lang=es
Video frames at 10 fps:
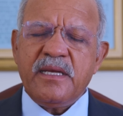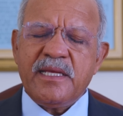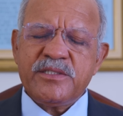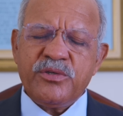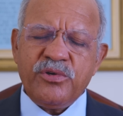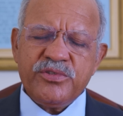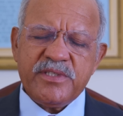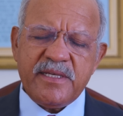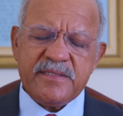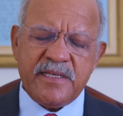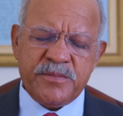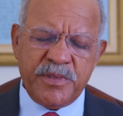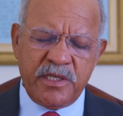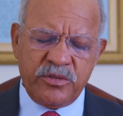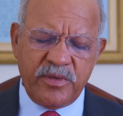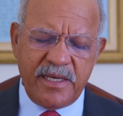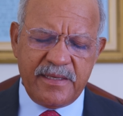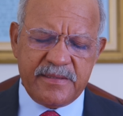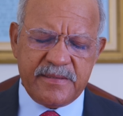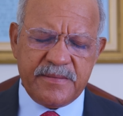las cosas
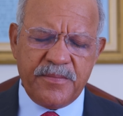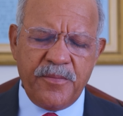espirituales.